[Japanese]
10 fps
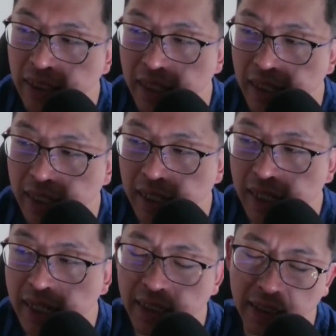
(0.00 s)
えー、か
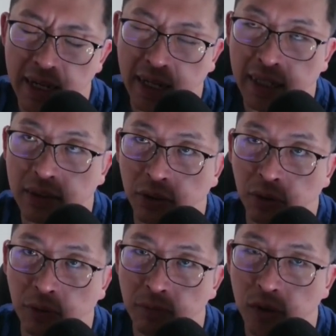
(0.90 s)
なり、えっ、ー、
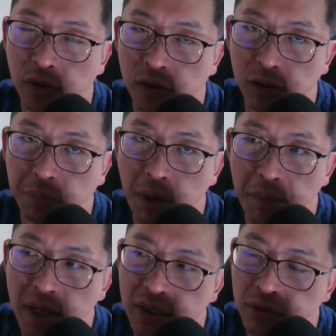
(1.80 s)
と、
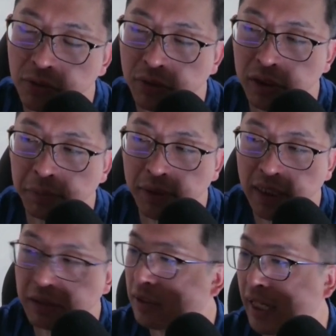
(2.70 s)
スーパーマーケットの
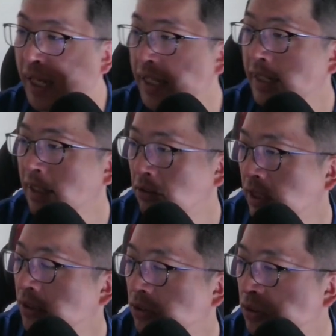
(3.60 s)
クリスマスケーキは大変なんだろう
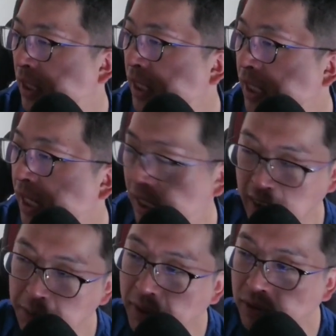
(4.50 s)
なというのがあ
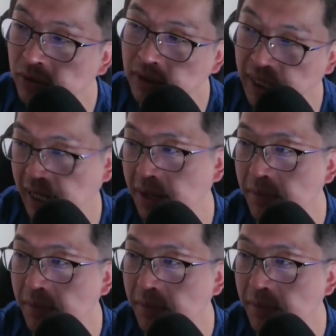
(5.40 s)
りますんで、